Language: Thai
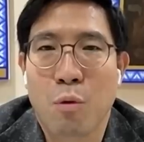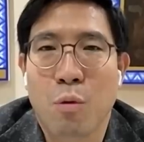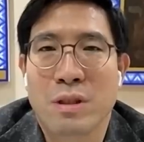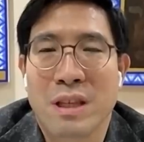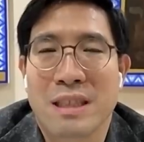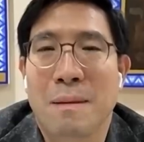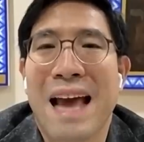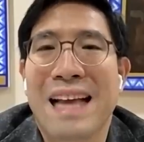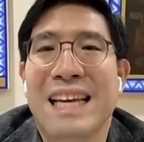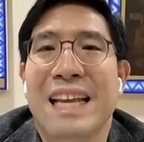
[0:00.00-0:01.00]
ผู้ซัพ
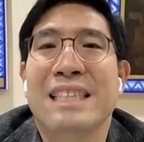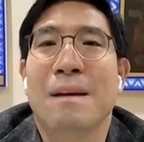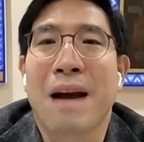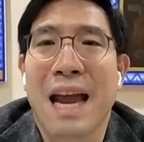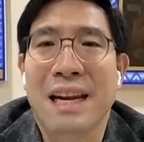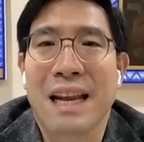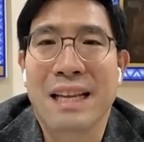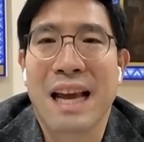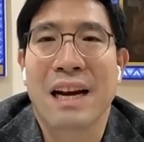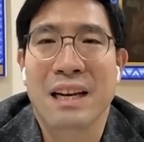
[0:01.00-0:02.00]
พลายเชนที่สำคัญเนี่
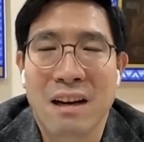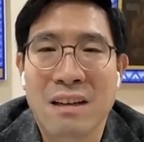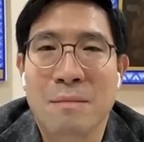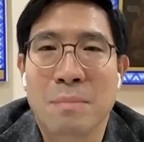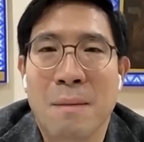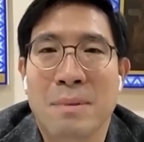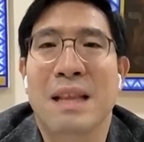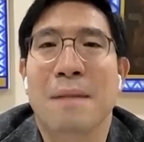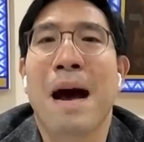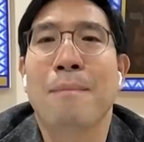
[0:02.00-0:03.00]
ยอย่างหนึ่งก็คือเพื่อประ
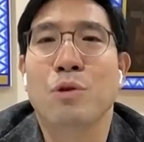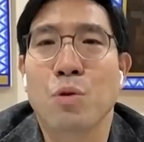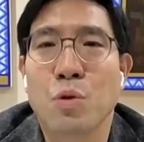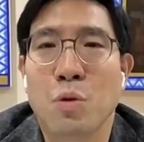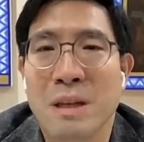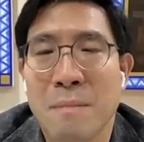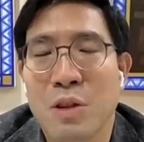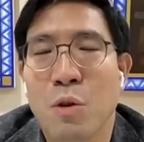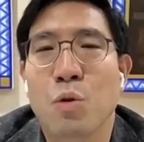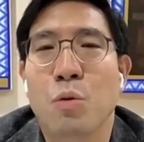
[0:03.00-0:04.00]
สิทธิภาพสูงสุดใช่ไหม
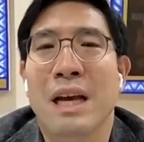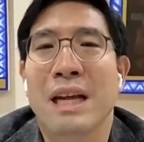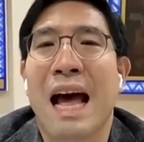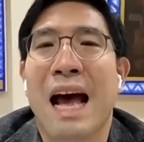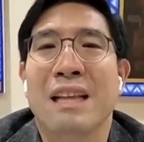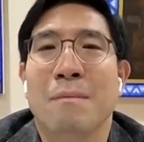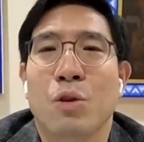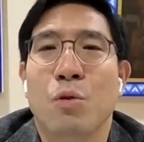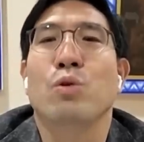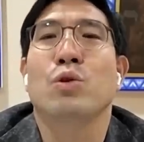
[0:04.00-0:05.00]
ต้นทุนต่างๆที่
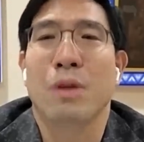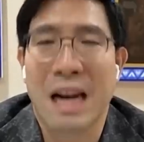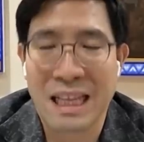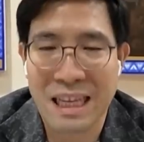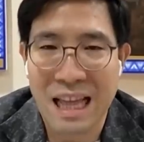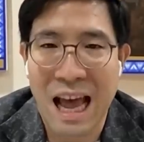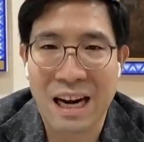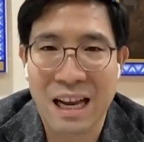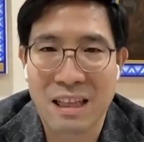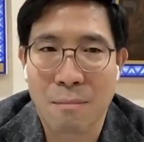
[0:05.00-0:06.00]
มันถูกสุดอะไรต่า
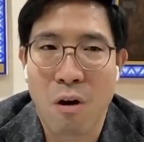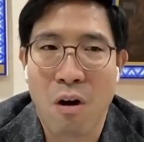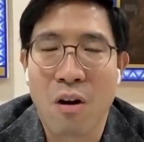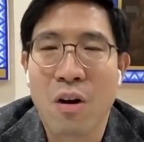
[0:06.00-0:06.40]
งๆเนี่ยแต่พอ